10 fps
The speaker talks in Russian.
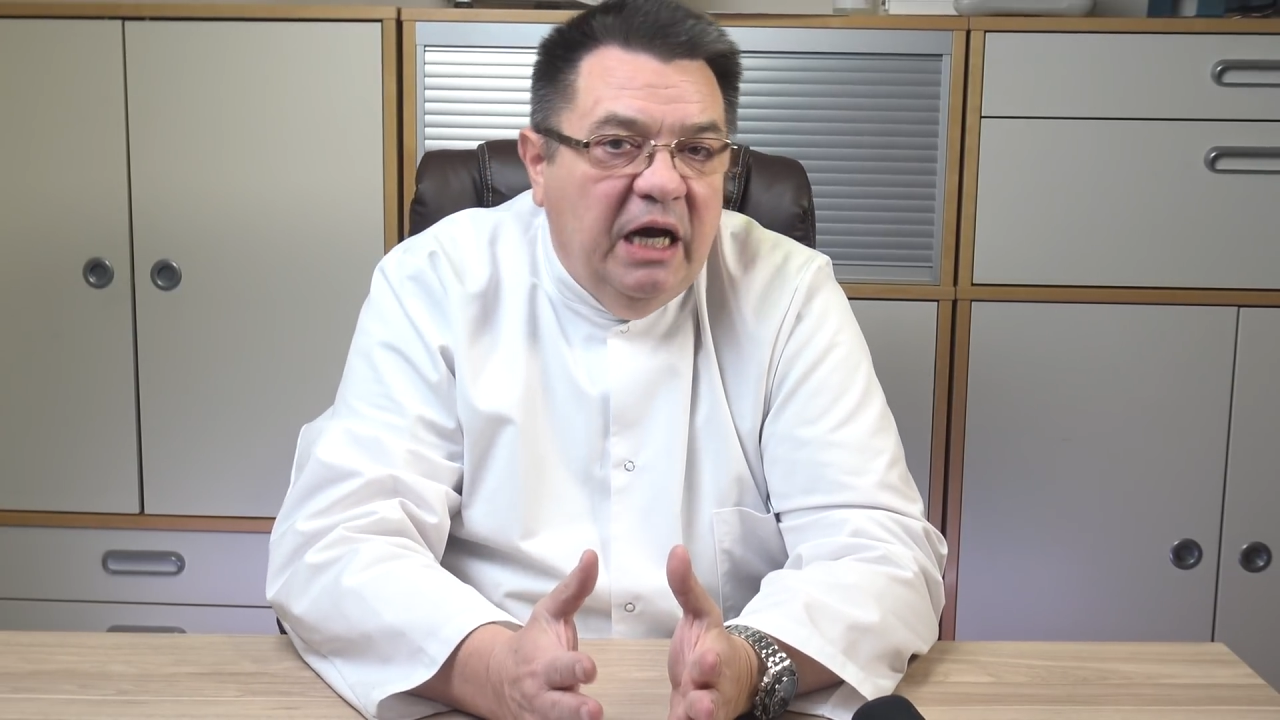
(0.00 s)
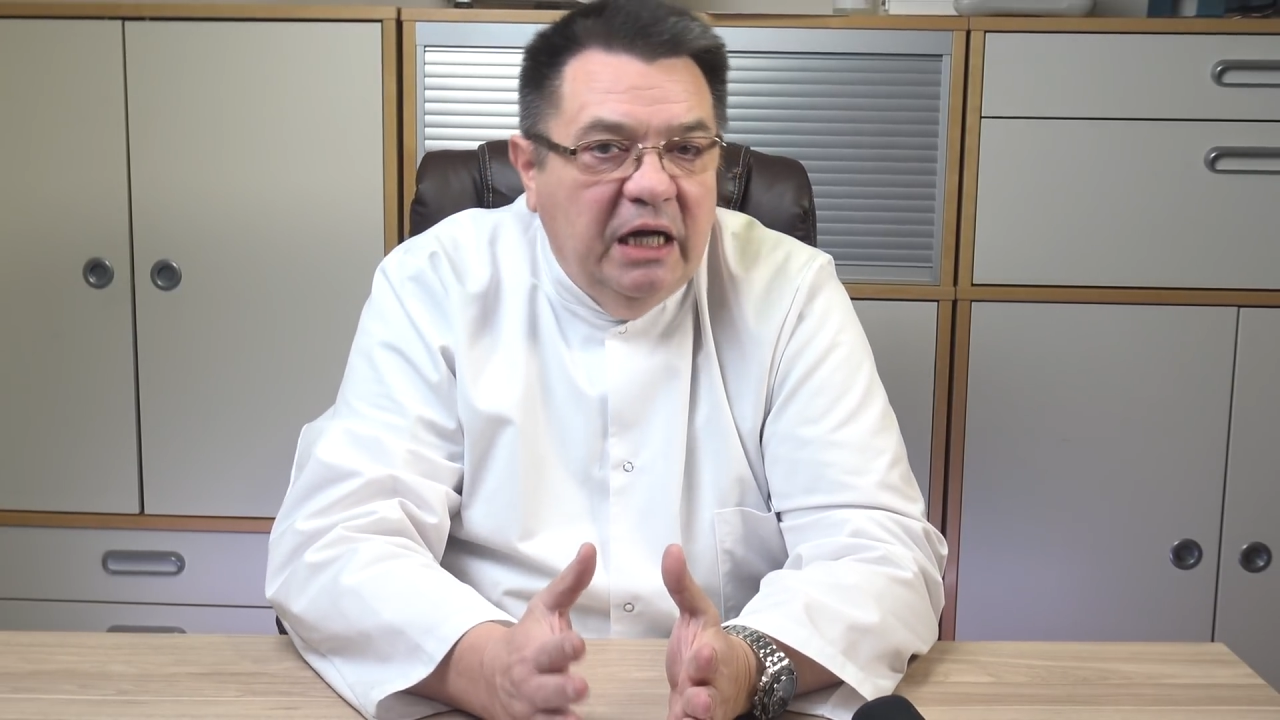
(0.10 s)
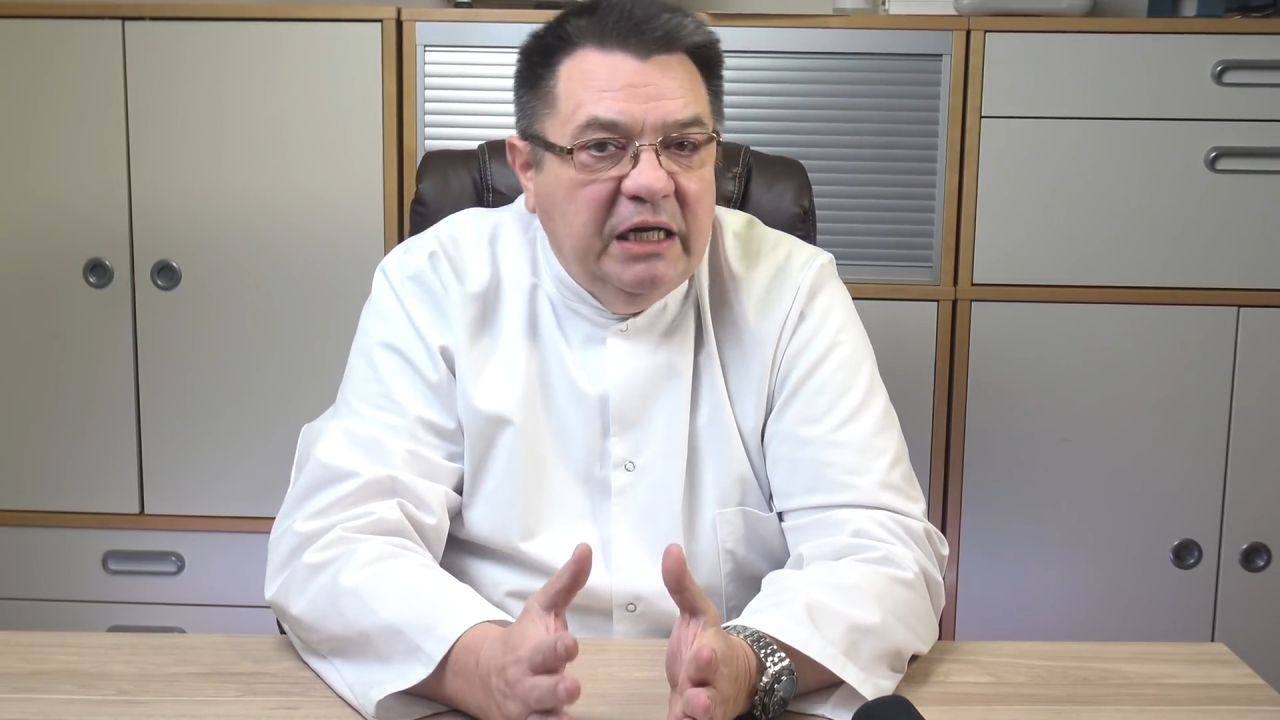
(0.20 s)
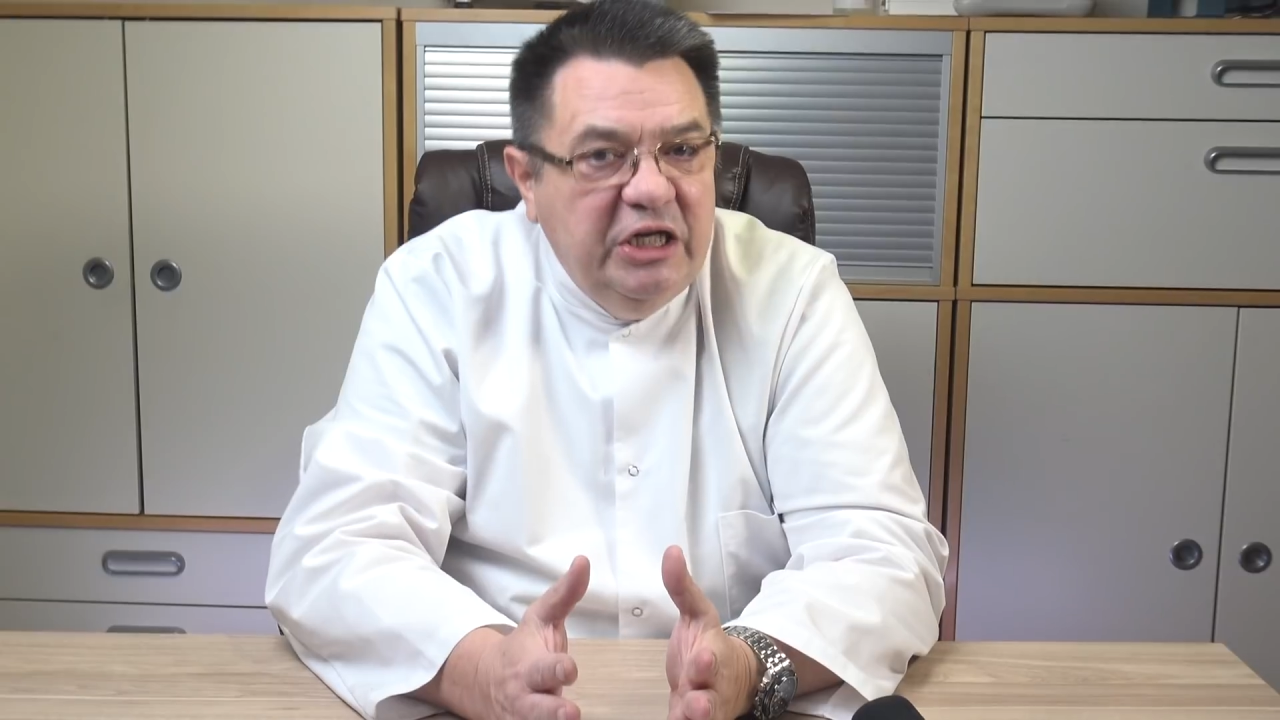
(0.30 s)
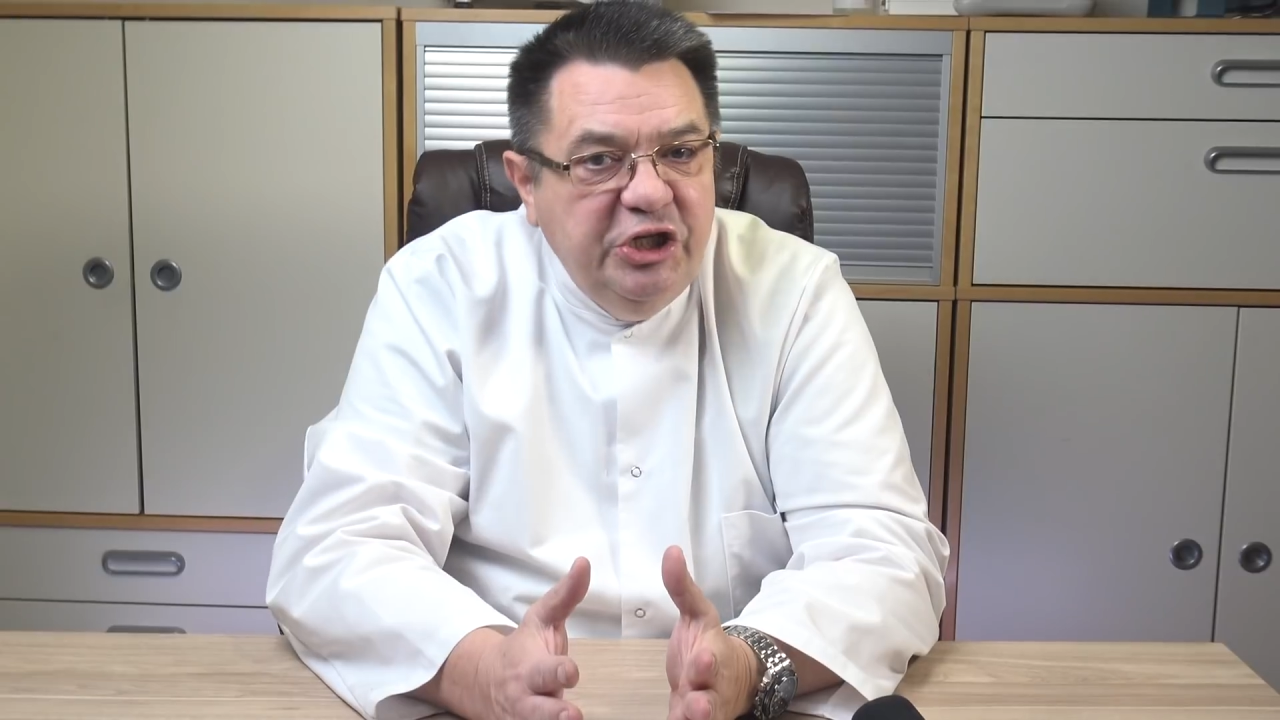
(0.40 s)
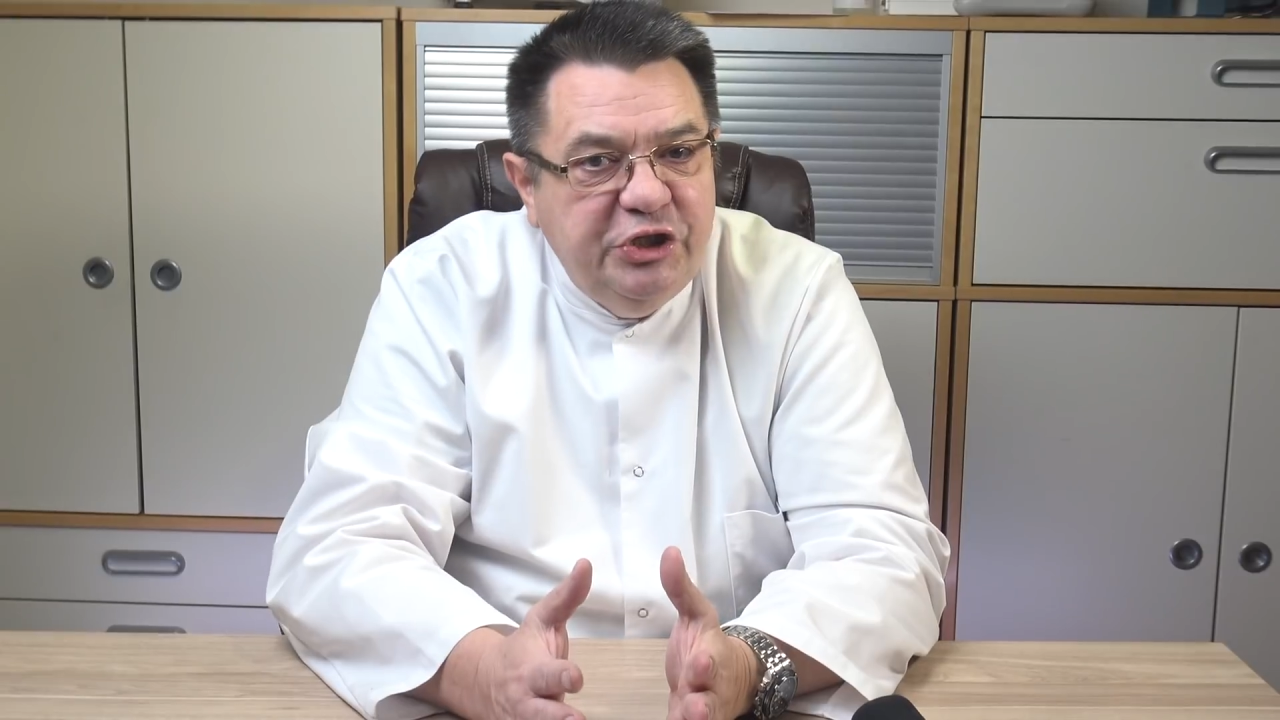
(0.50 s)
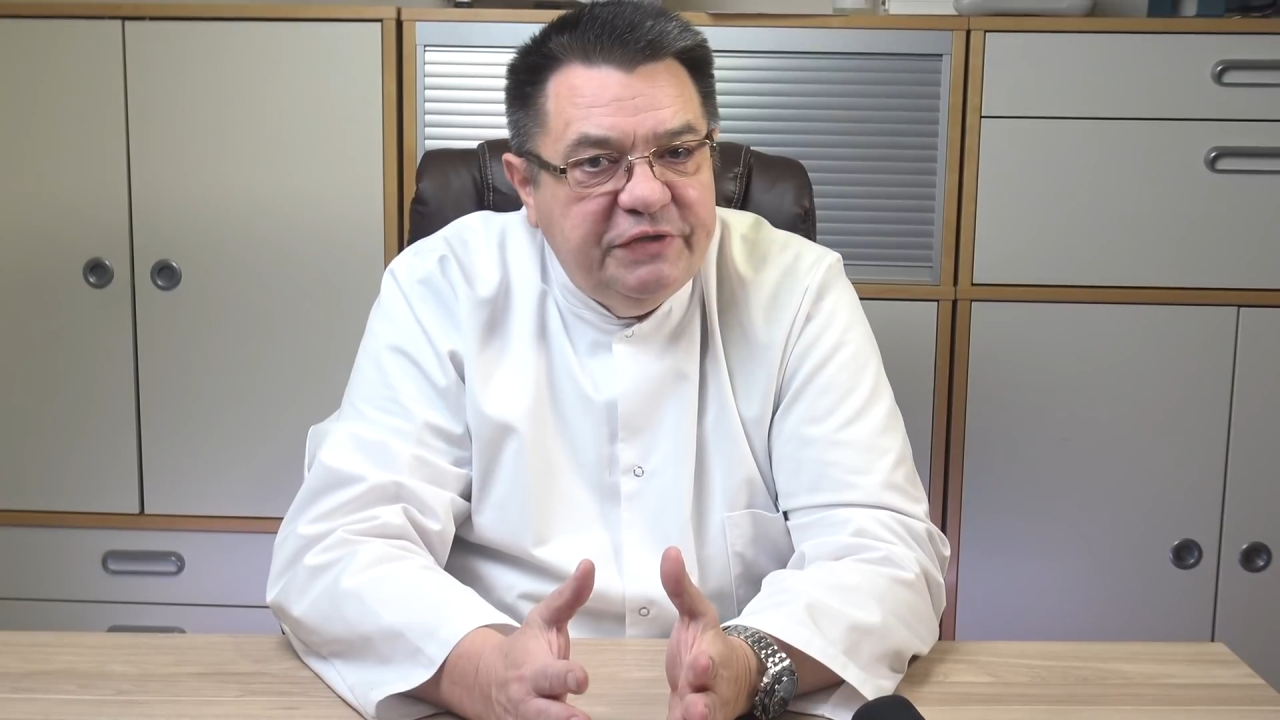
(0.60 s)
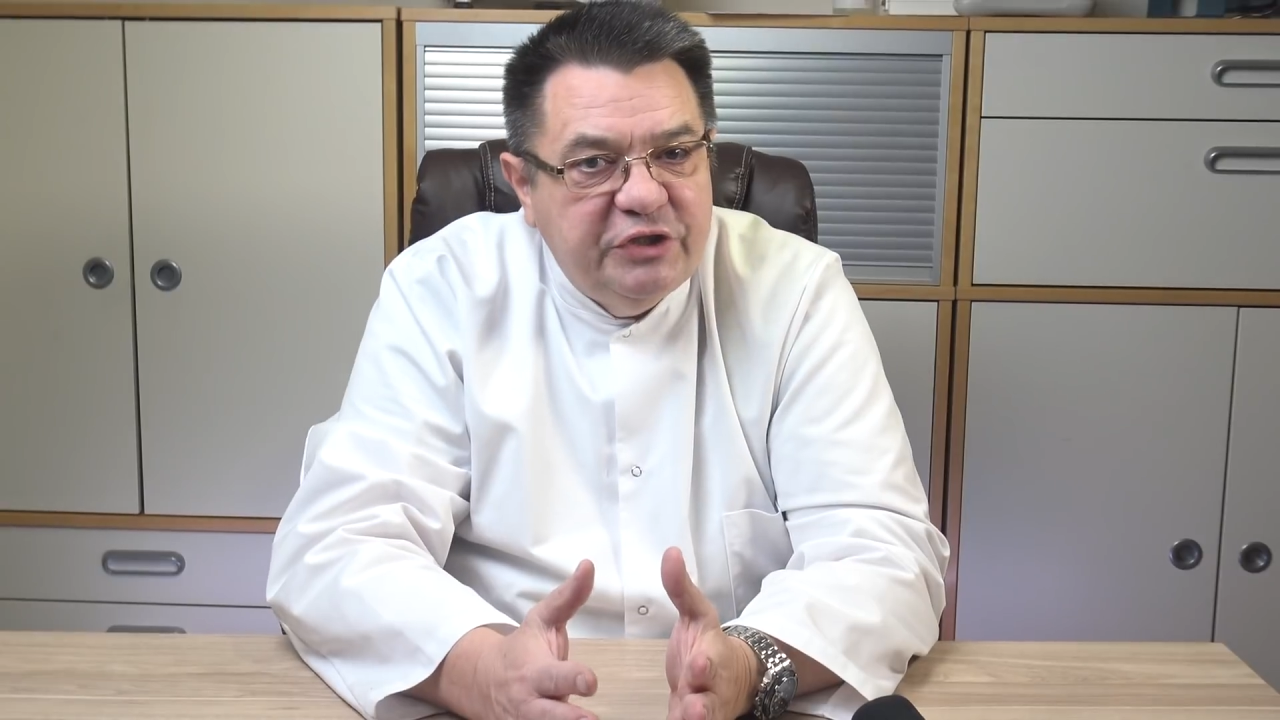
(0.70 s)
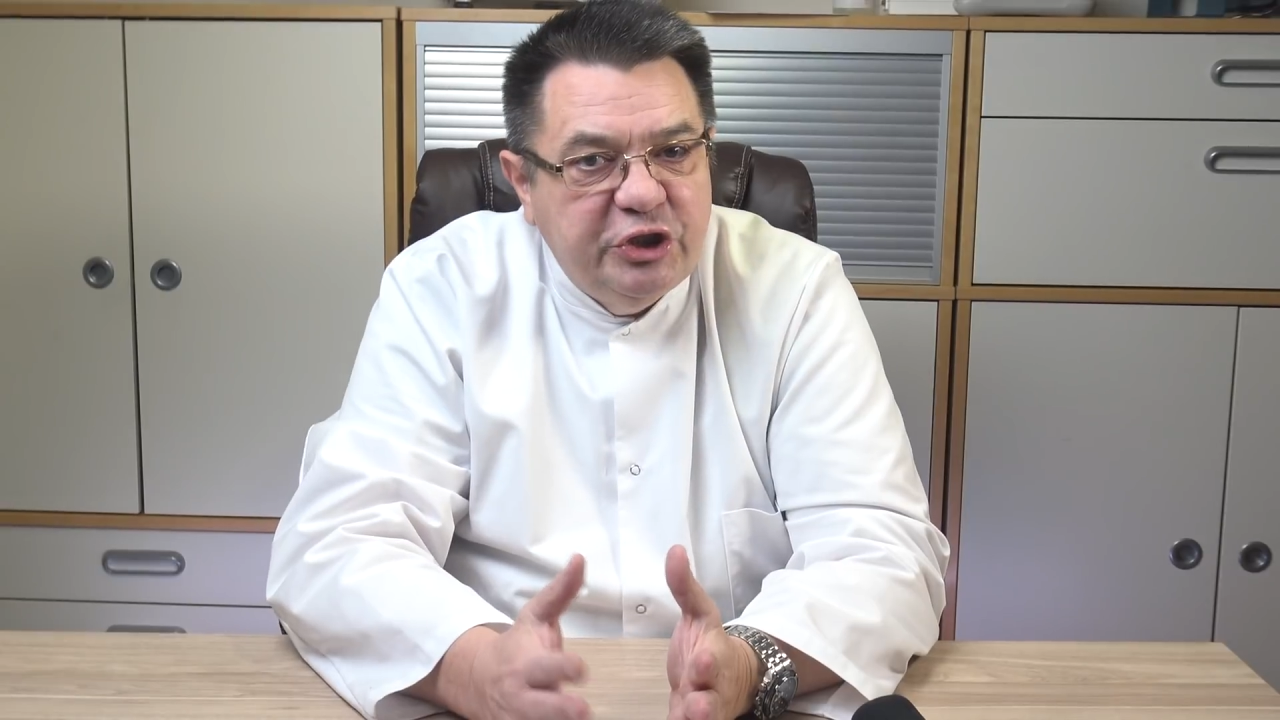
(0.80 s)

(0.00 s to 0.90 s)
о количестве